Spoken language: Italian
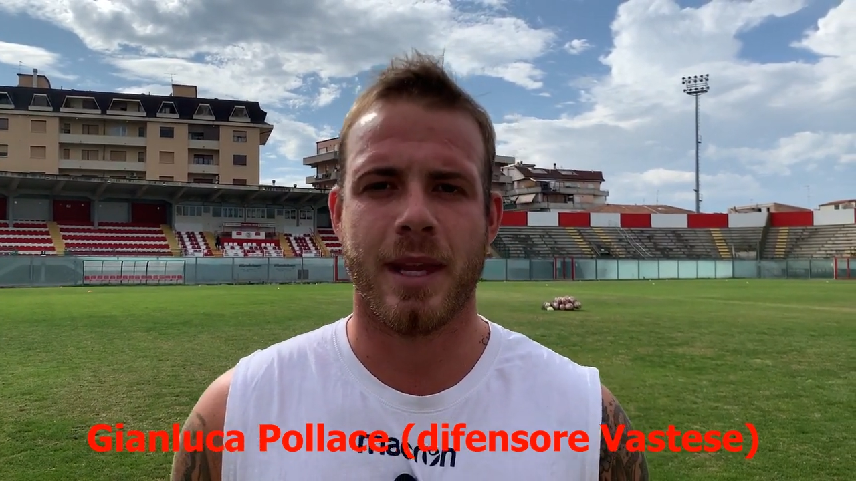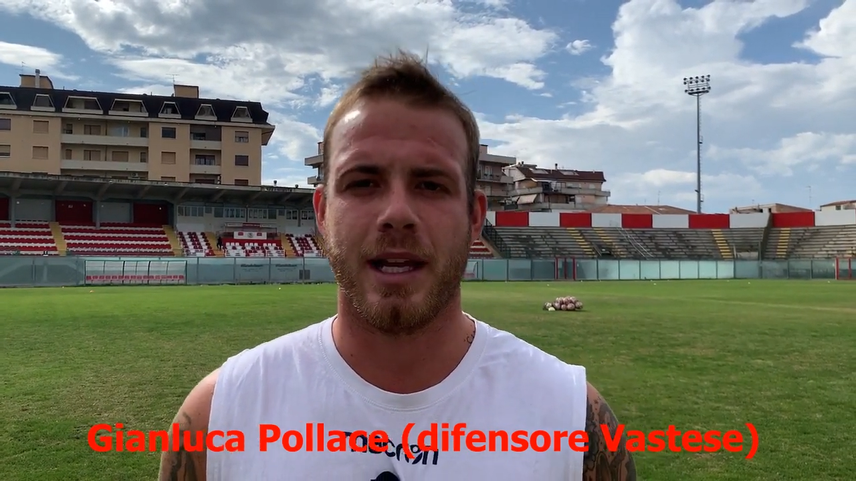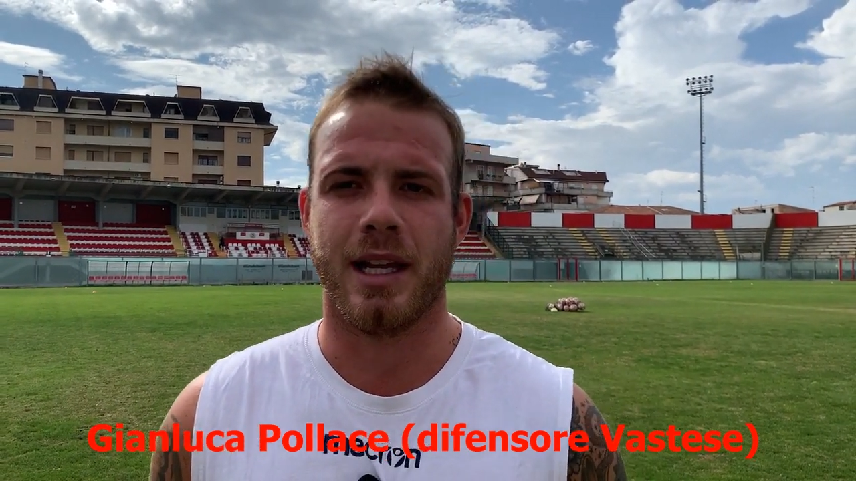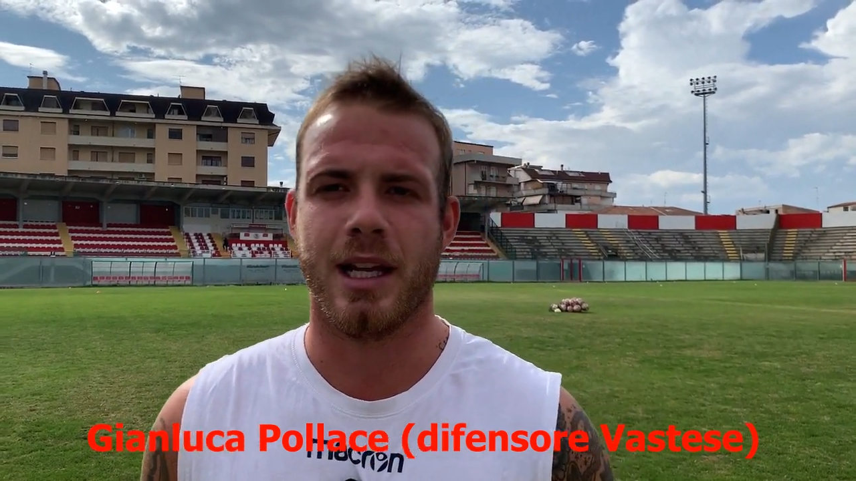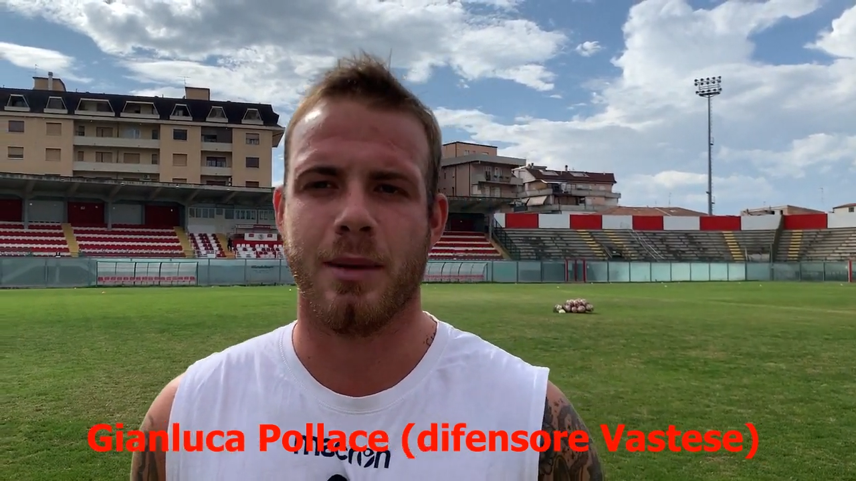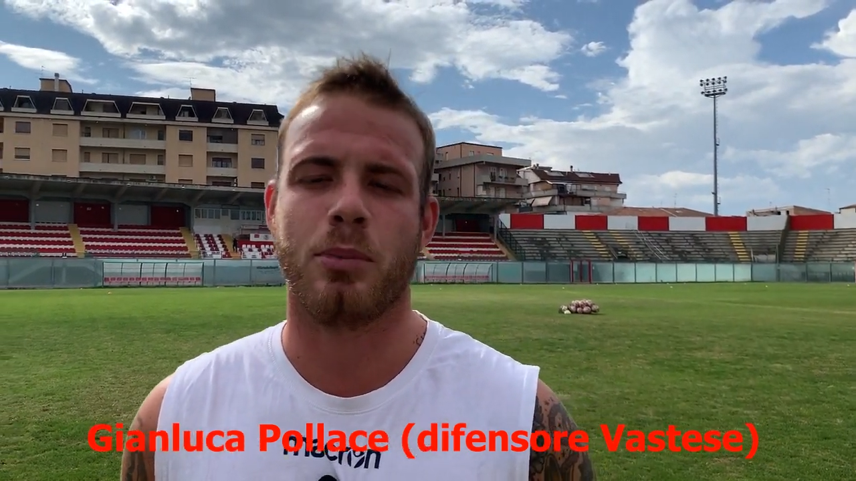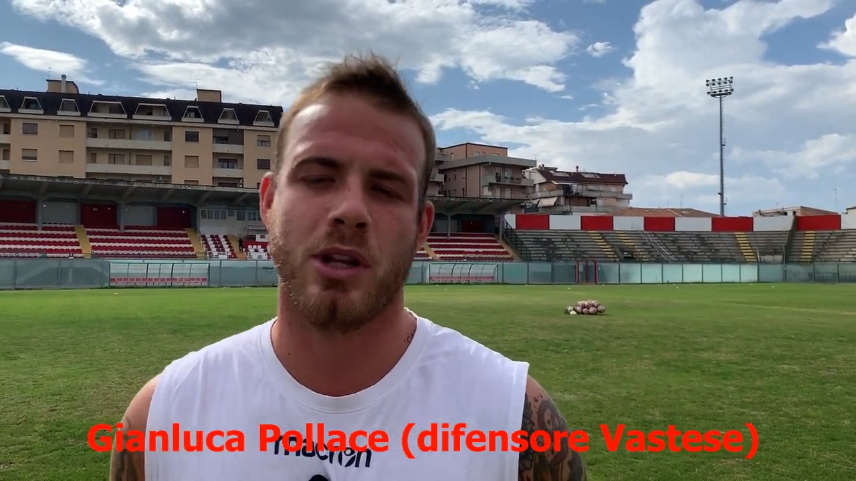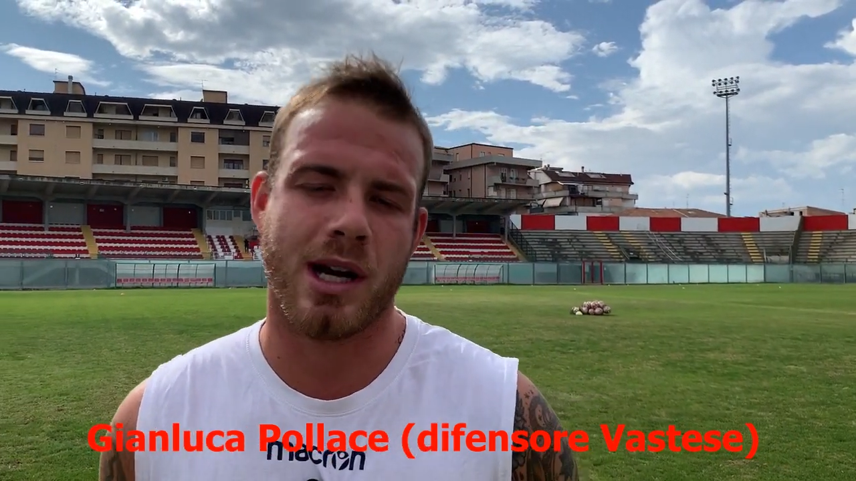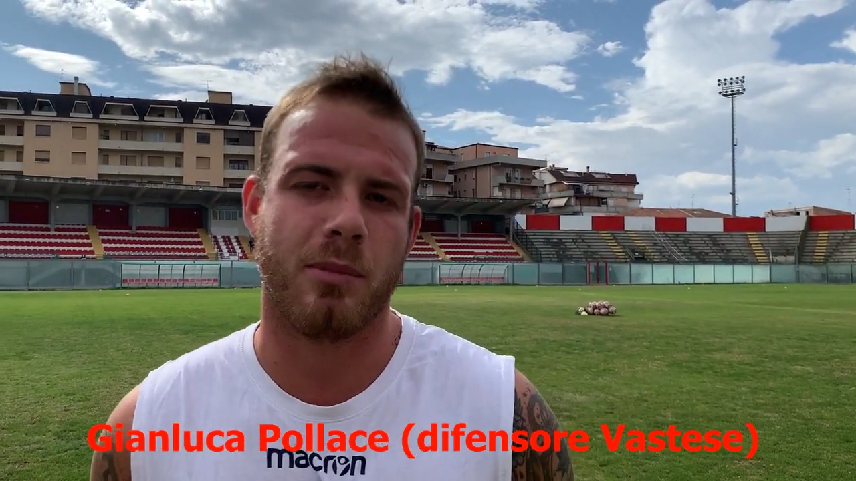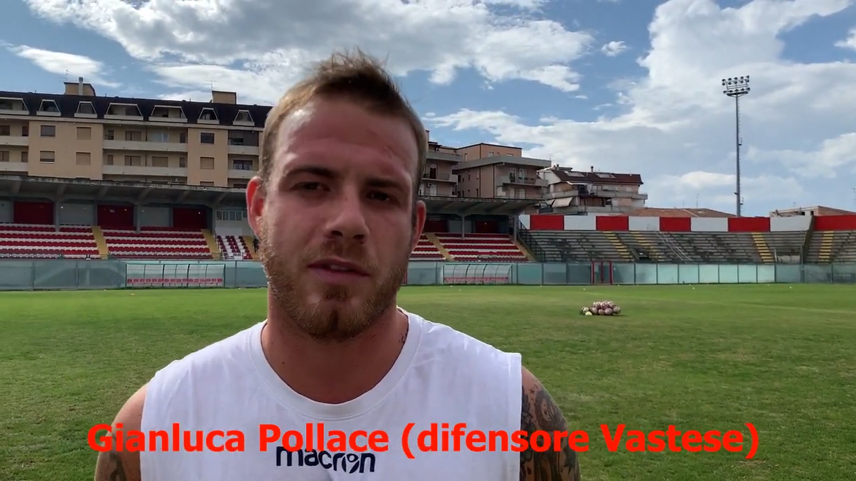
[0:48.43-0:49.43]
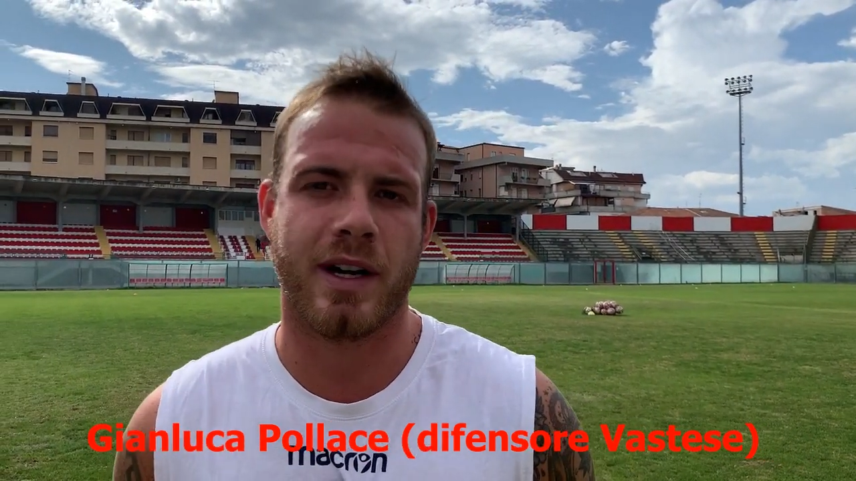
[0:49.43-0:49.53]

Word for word: e potevamo